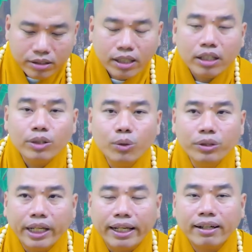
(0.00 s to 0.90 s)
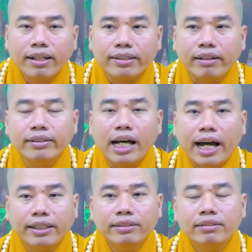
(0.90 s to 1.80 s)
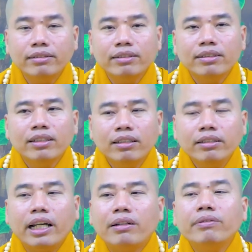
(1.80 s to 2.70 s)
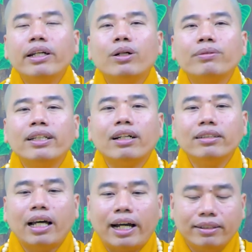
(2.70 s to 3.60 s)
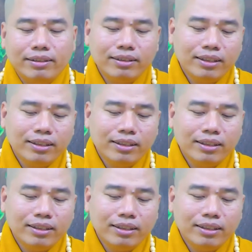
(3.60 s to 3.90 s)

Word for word: rất là vui vẻ rất là tự tại hướng dẫn quý vị cũng thấy tự tại